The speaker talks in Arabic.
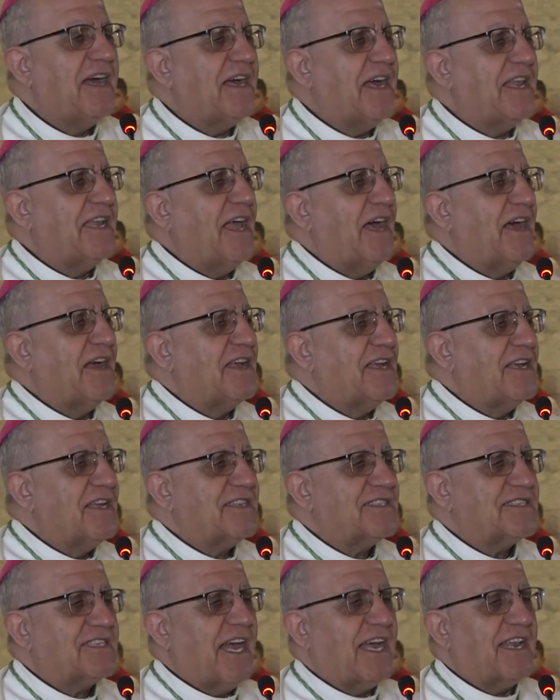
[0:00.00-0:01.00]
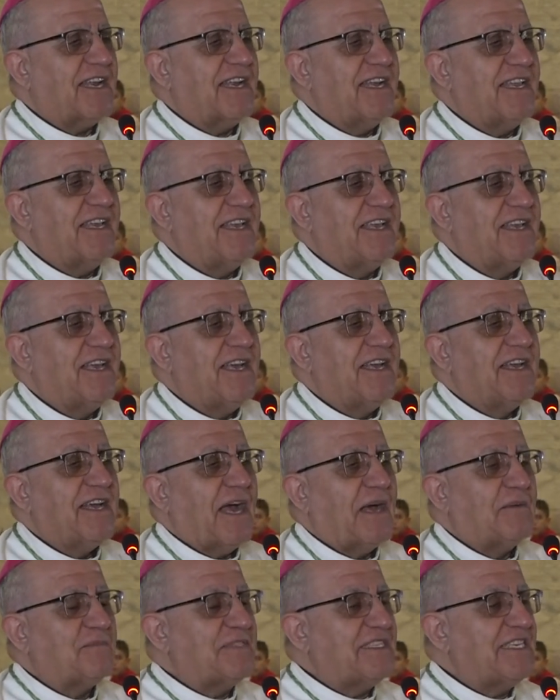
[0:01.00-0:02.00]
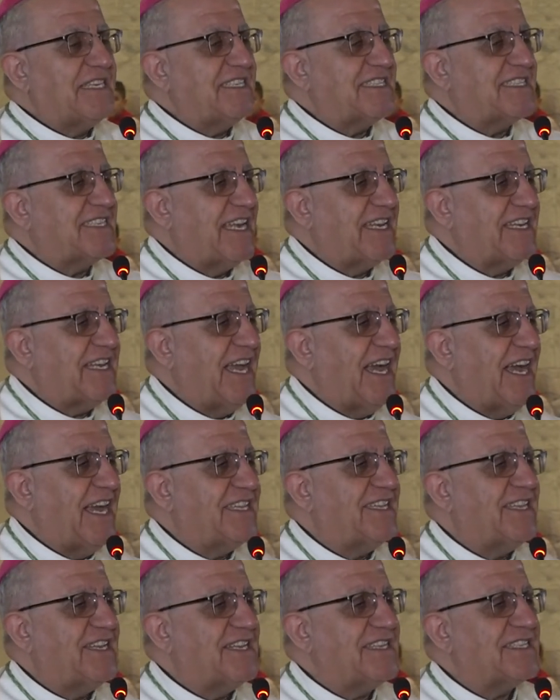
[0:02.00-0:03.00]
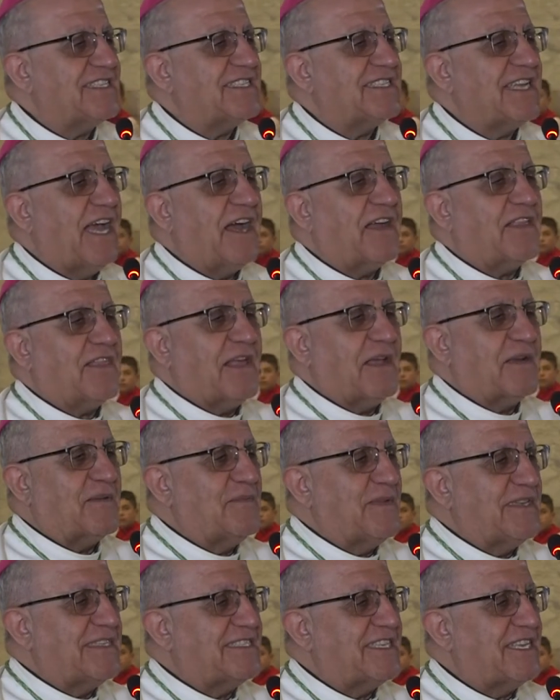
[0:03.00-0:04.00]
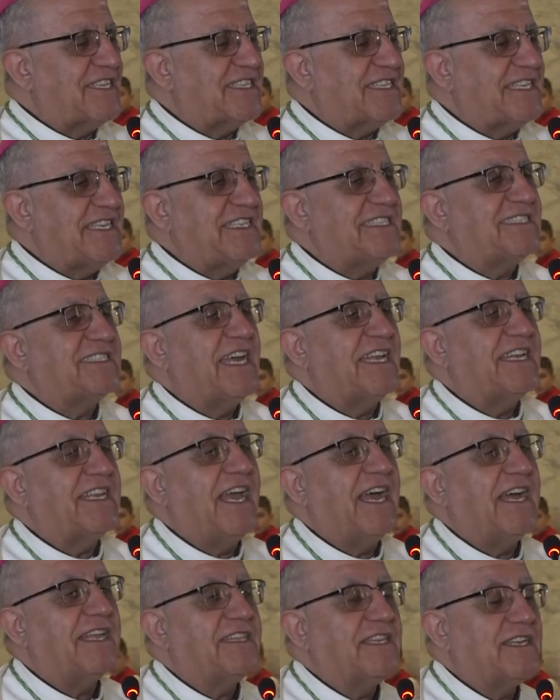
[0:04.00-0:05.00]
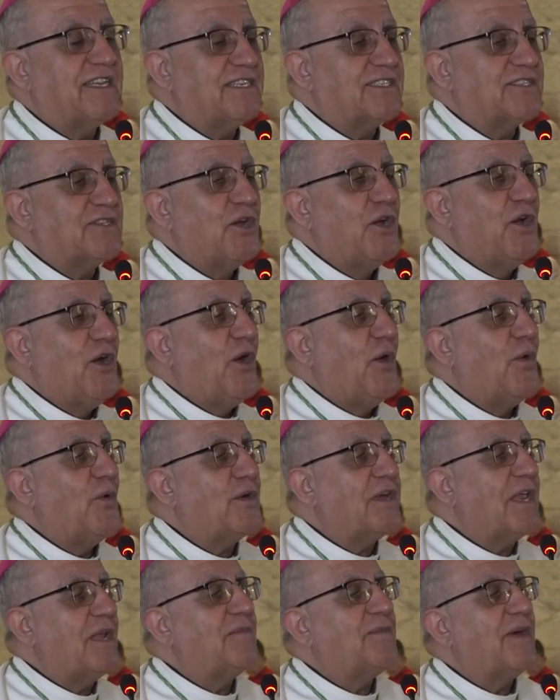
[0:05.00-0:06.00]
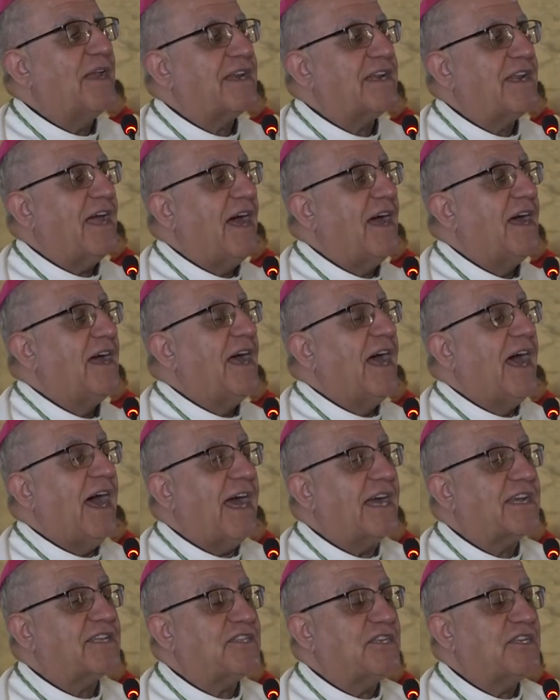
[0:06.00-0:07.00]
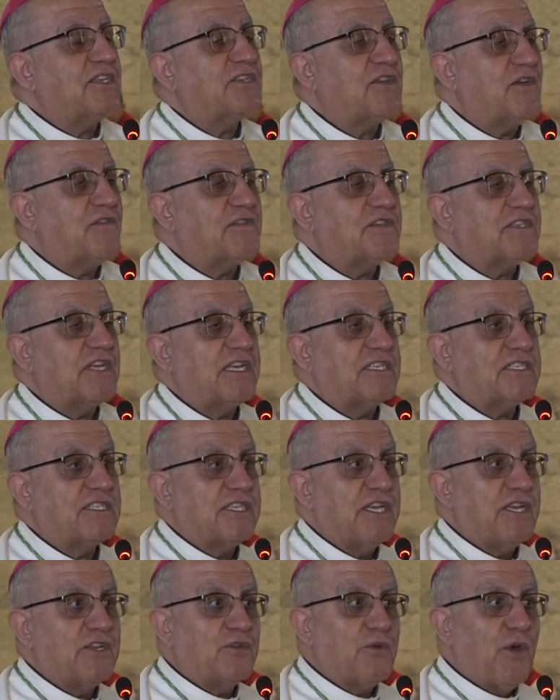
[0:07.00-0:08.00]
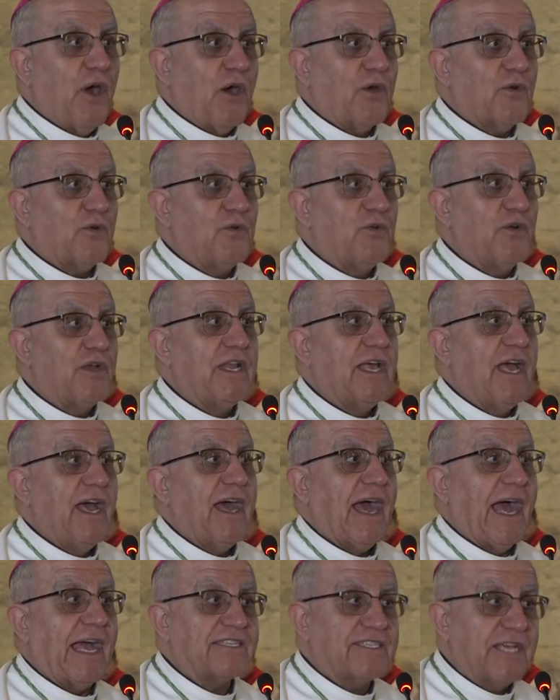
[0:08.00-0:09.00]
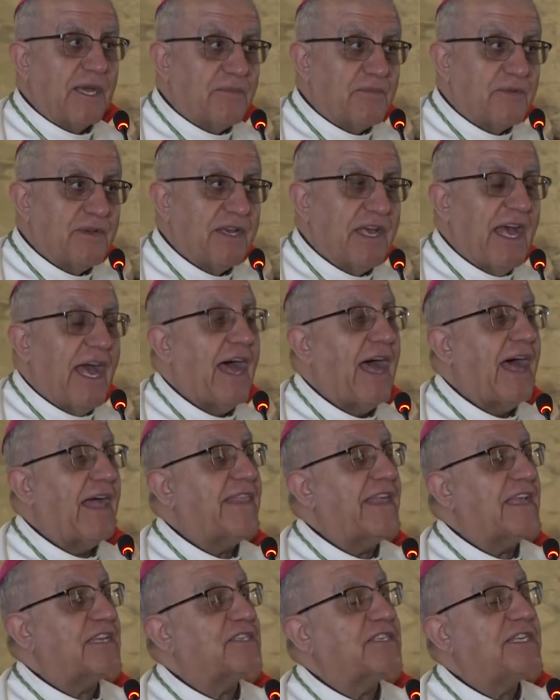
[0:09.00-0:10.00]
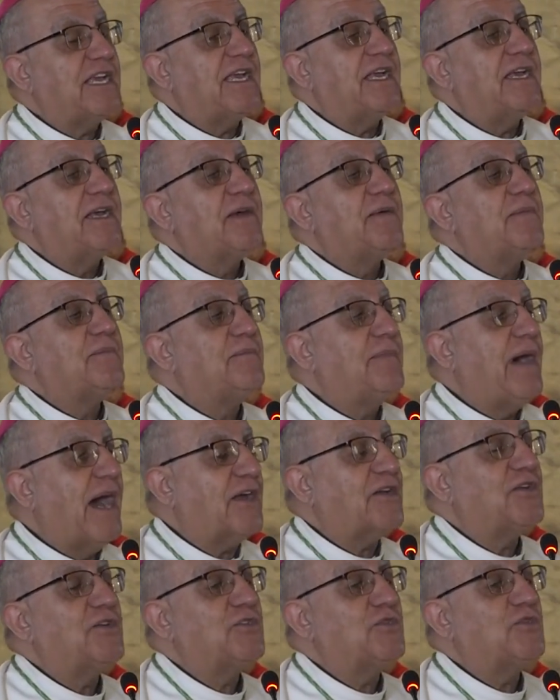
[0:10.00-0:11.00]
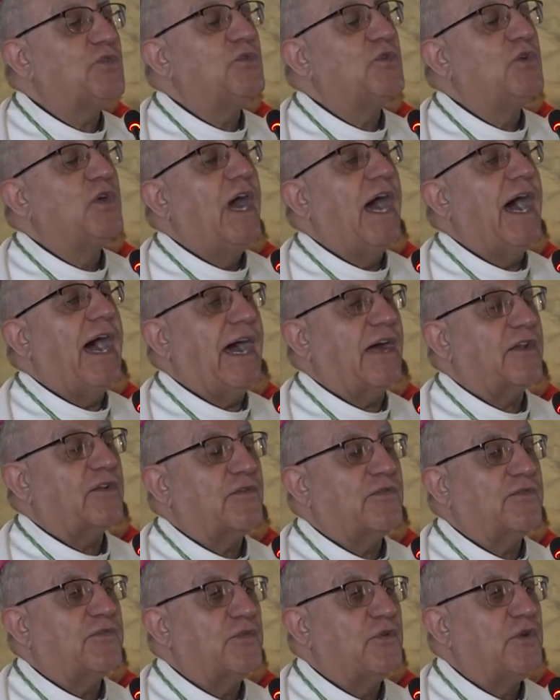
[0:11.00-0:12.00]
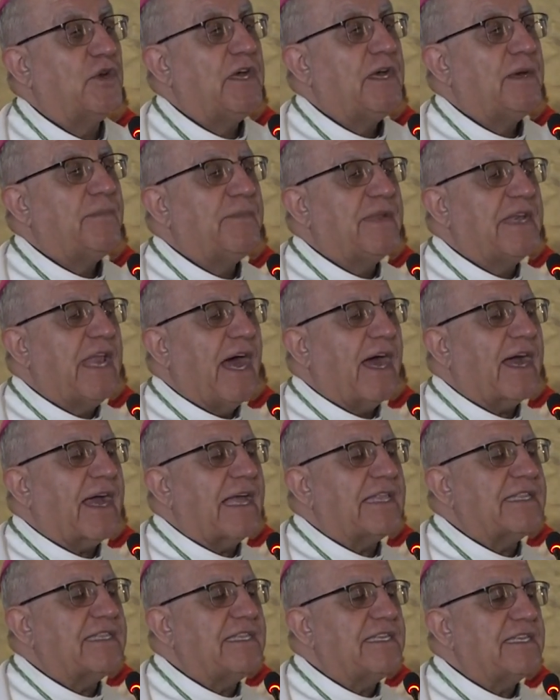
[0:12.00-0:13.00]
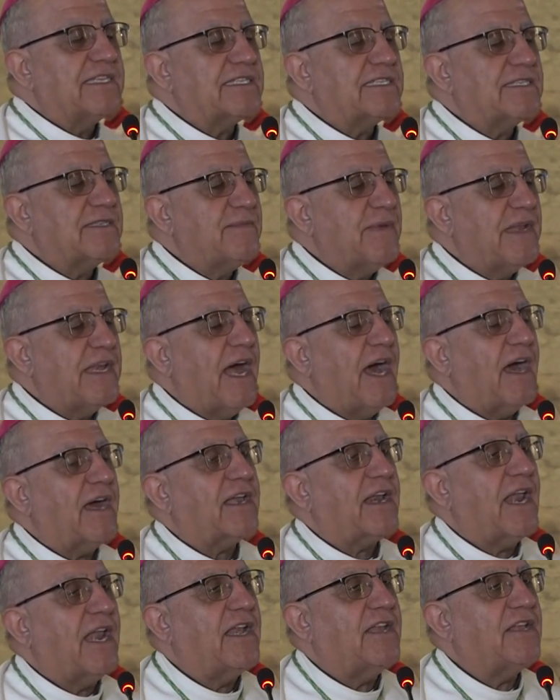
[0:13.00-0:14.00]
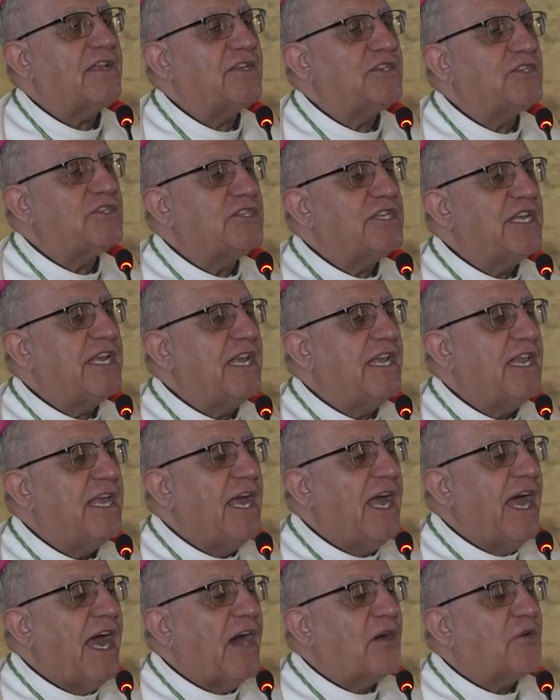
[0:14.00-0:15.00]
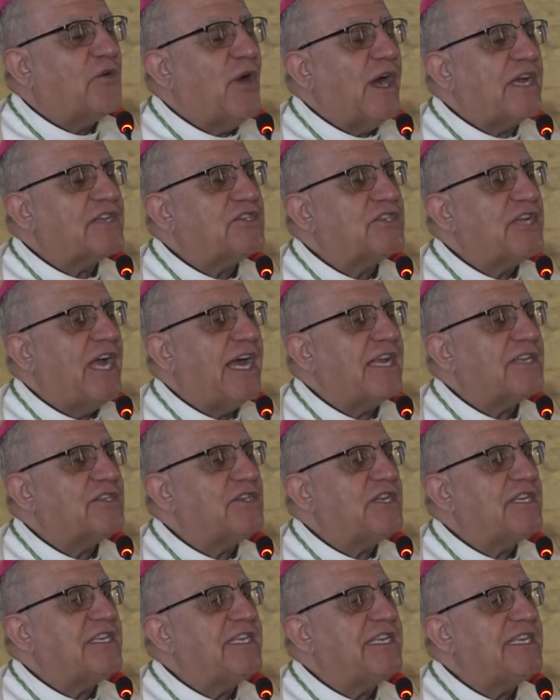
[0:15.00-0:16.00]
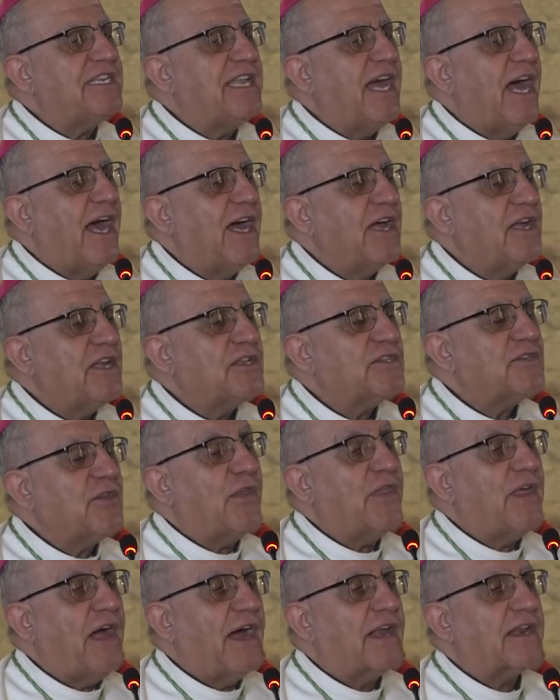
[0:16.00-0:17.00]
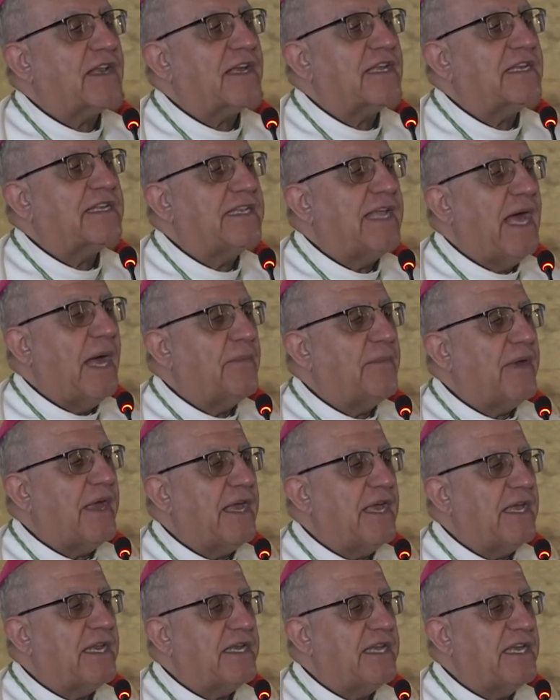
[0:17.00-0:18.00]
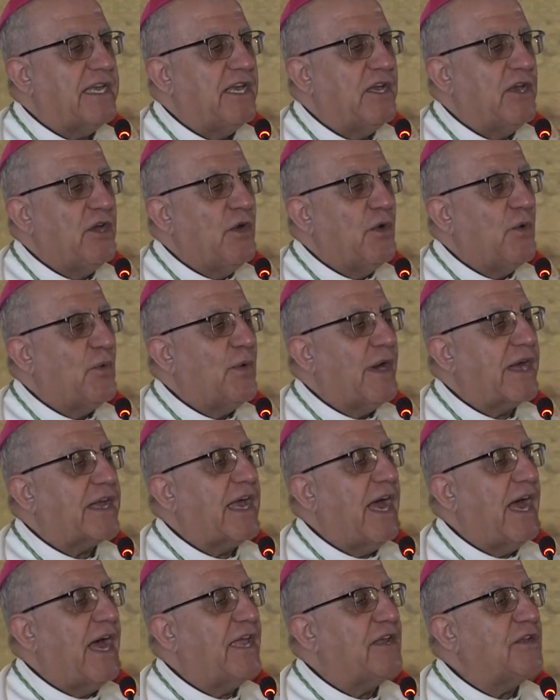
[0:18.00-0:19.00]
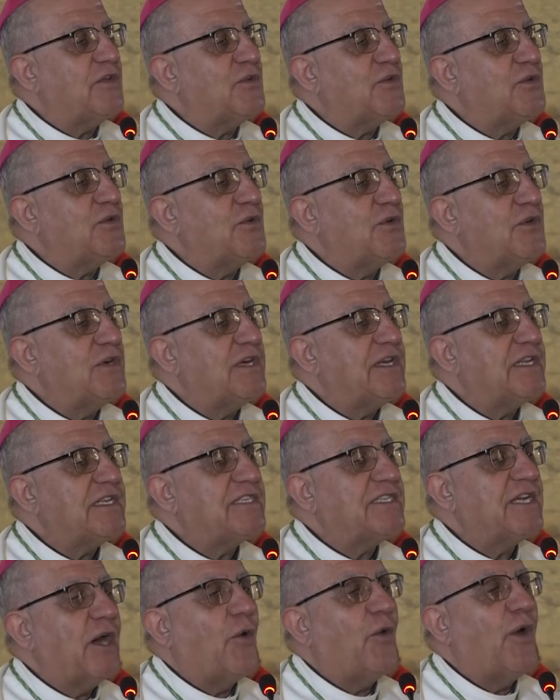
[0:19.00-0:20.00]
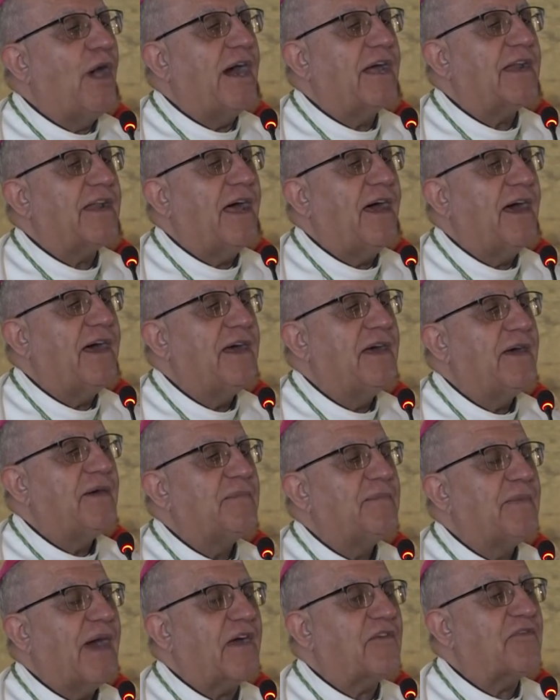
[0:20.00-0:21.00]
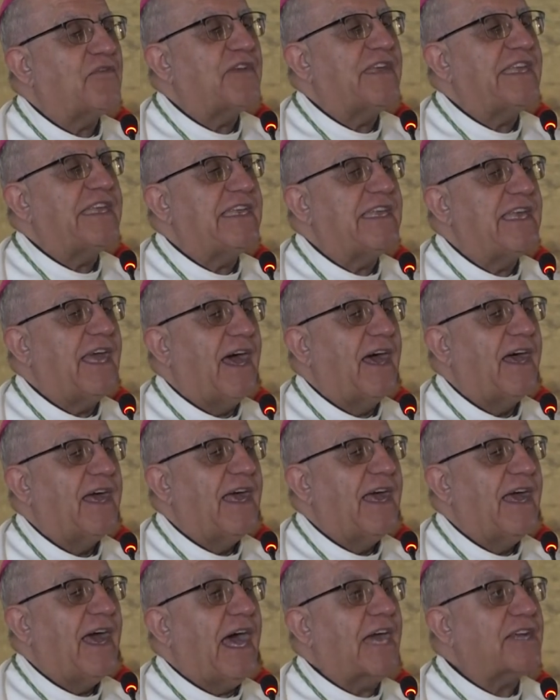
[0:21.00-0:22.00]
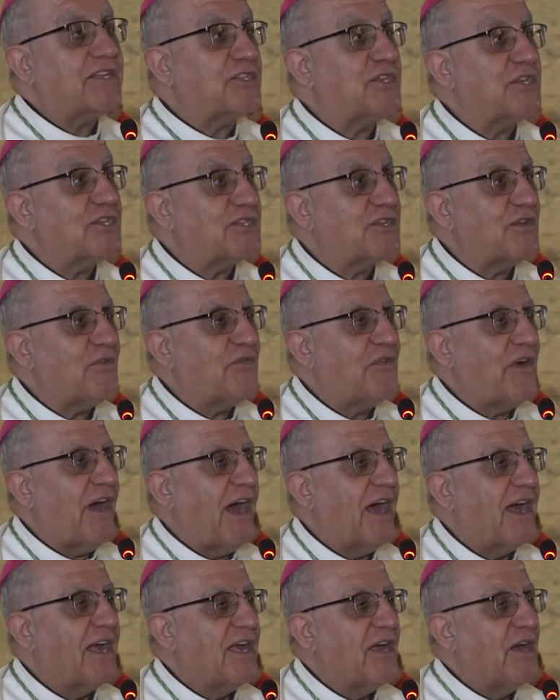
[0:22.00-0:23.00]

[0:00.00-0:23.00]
أنا صار لي خمسين سنة أدرس أكثر من ستين سنة أدرس وكل مرة أكتشف شيء جديد وأقول عجب هذا الشيء ما كنت أعرفه من أقدس من أقرأ الإنجيل أكو أشياء جديدة تظهر قدام عيني وكأنه جوهره مخفيه اكتشفها